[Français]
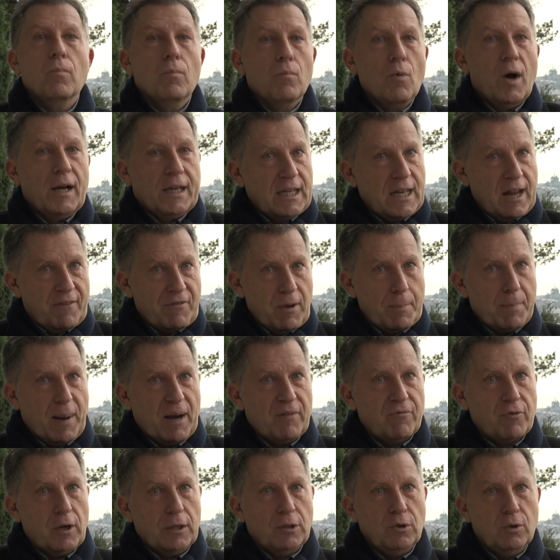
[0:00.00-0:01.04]
moi qui n'avais pas
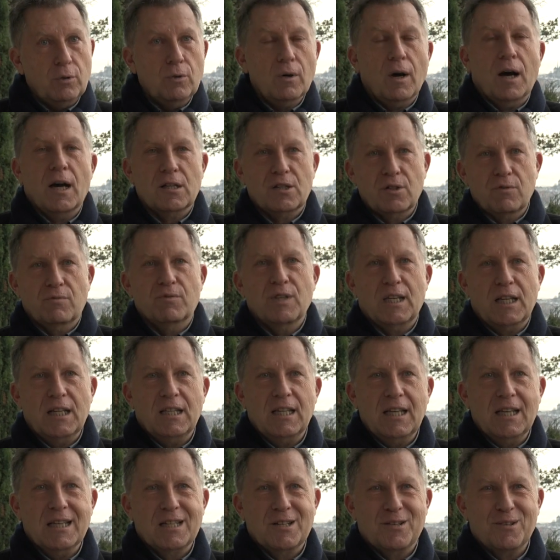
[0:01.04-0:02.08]
de voiture, hein, je vous ai
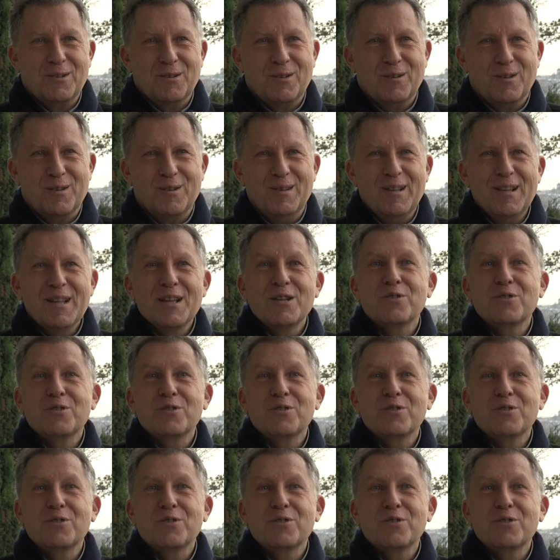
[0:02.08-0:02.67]
dit que je,